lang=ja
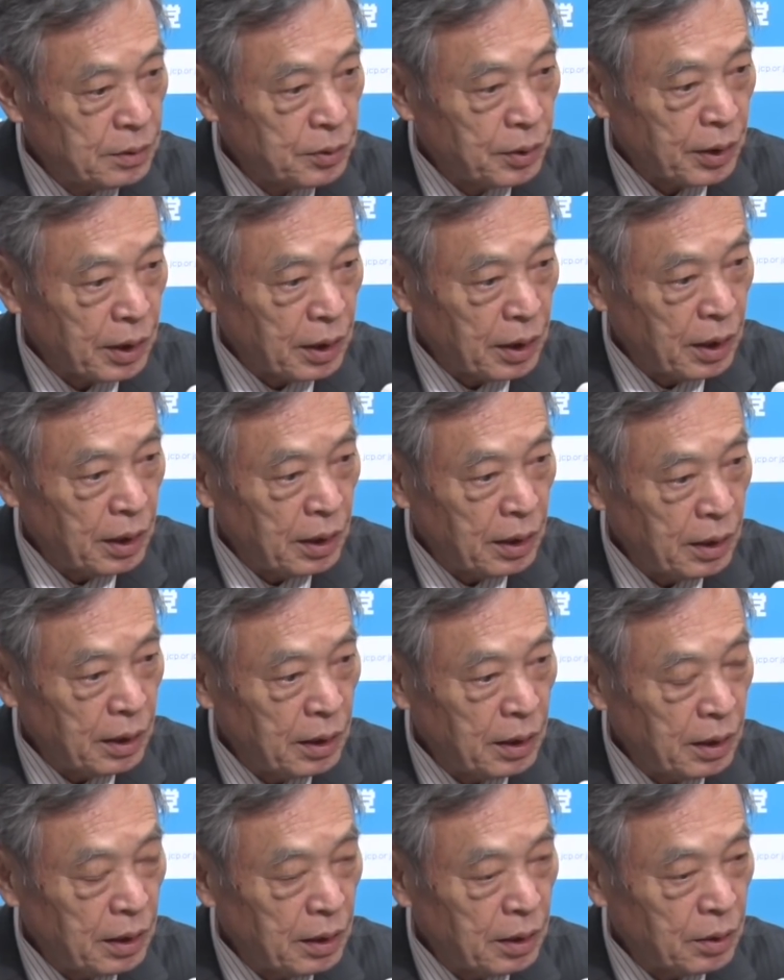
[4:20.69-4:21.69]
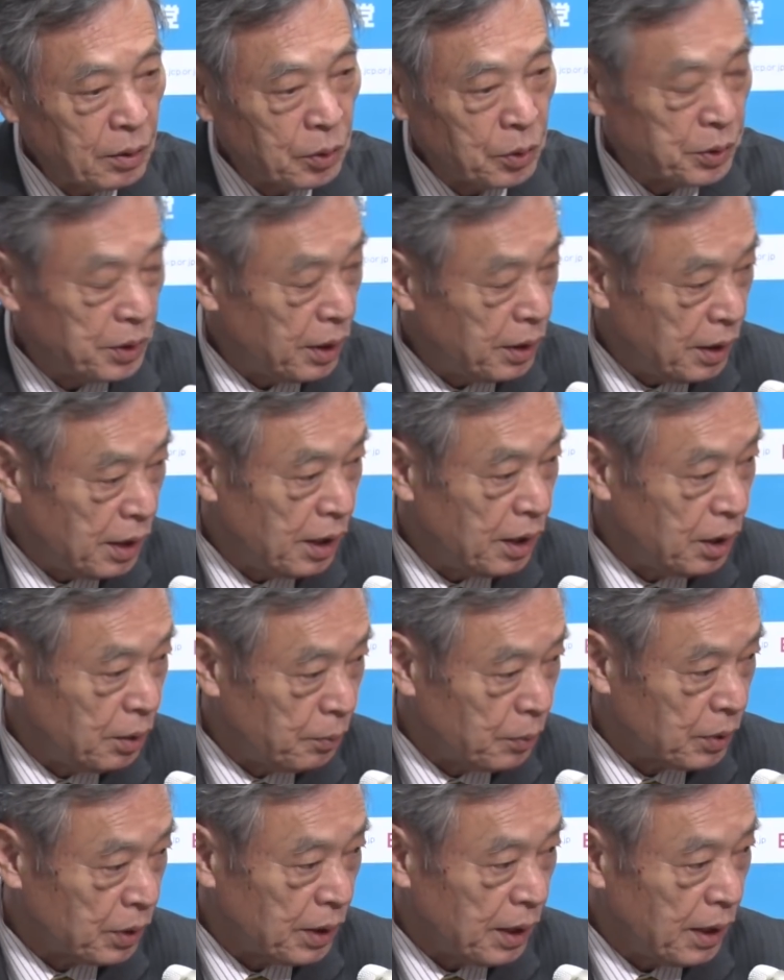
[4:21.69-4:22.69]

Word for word: それから固定経費問